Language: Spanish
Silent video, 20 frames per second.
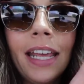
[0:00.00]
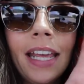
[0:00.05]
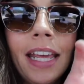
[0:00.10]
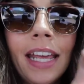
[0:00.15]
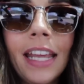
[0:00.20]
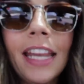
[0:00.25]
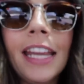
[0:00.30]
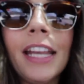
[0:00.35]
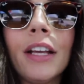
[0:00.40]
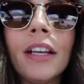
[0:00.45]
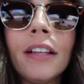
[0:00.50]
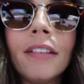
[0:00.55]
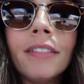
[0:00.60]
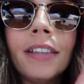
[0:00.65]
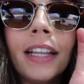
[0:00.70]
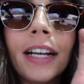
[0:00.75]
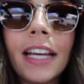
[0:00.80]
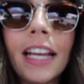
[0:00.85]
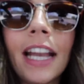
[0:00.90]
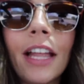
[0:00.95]
eh,
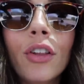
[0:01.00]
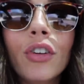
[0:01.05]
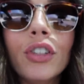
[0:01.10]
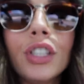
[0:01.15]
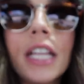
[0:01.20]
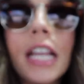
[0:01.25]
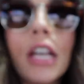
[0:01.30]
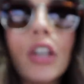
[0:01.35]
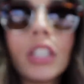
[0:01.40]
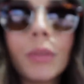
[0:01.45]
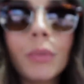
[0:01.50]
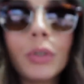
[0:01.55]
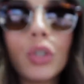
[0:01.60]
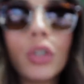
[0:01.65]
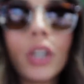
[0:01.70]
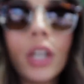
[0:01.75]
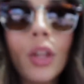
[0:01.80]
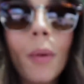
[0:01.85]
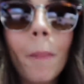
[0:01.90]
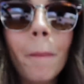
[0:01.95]
integrados y los hemos
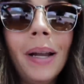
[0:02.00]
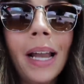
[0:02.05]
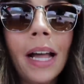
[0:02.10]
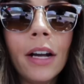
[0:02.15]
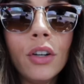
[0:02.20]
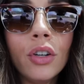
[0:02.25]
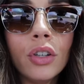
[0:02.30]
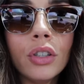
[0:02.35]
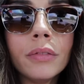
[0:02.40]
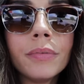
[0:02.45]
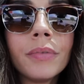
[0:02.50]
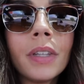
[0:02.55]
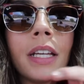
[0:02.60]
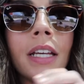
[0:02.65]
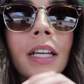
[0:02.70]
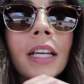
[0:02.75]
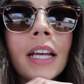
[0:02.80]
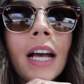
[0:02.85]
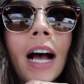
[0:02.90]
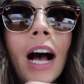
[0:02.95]
cogido en blanco
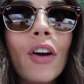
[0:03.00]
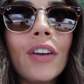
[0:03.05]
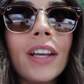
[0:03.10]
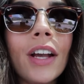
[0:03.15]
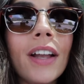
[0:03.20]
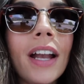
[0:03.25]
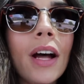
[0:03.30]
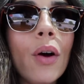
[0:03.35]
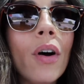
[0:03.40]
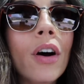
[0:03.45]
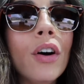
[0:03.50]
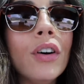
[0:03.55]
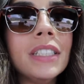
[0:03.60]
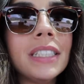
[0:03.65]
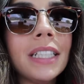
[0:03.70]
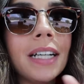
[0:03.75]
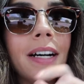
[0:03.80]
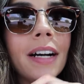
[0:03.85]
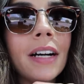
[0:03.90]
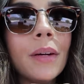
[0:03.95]
aunque ahora Juanjo
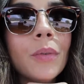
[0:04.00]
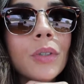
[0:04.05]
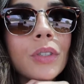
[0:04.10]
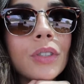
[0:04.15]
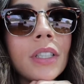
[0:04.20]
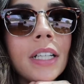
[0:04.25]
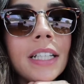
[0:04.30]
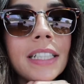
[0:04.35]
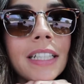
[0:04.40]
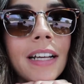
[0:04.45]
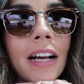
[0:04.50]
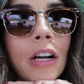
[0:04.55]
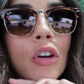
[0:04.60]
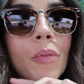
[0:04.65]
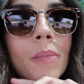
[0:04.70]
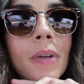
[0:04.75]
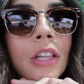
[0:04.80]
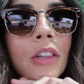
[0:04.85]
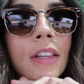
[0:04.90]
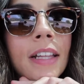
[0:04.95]
estábamos, estaba
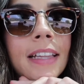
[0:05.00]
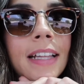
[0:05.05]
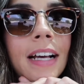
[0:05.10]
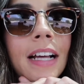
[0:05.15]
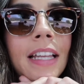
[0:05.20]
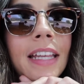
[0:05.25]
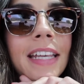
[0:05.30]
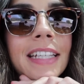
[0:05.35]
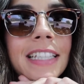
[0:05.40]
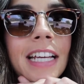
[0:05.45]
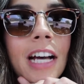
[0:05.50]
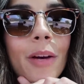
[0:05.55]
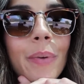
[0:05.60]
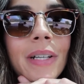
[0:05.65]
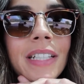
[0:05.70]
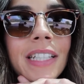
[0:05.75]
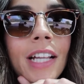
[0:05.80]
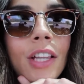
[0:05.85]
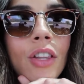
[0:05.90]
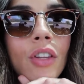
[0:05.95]
comiendo y tal y estaba
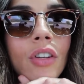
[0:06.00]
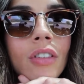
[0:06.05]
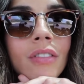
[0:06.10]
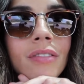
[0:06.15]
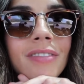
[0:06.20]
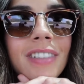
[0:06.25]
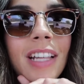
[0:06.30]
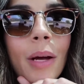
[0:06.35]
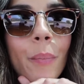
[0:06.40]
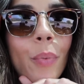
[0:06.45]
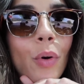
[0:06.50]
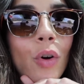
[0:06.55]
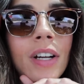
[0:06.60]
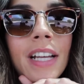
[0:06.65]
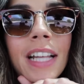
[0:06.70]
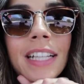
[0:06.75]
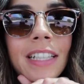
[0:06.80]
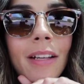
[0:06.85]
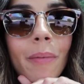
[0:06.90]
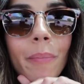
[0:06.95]
pensando tampoco
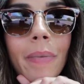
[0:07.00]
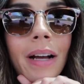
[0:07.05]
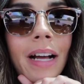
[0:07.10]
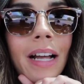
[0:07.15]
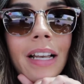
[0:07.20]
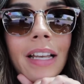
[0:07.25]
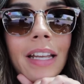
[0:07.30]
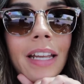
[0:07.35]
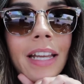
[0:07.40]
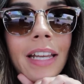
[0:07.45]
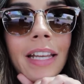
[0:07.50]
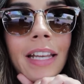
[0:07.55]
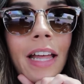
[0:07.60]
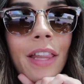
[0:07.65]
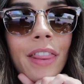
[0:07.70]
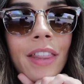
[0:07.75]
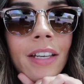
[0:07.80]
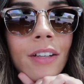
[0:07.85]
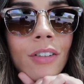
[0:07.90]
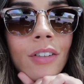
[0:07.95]
queda tan mal en
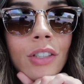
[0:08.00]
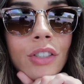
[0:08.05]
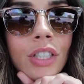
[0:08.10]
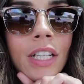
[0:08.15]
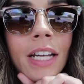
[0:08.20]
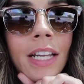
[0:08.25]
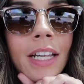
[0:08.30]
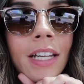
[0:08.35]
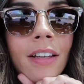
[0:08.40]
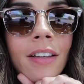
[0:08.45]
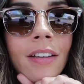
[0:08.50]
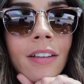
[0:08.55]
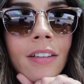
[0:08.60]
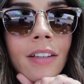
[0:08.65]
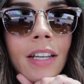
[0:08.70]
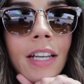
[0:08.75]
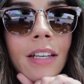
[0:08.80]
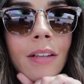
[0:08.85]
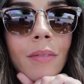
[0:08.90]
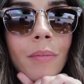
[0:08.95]
acero, o sea
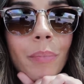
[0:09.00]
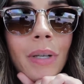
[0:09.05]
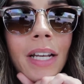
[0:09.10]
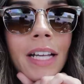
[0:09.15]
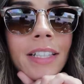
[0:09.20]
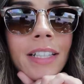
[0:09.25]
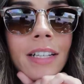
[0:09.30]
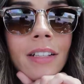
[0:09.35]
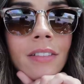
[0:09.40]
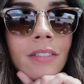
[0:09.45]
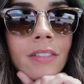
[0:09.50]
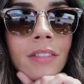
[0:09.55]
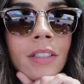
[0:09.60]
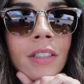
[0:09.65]
en plata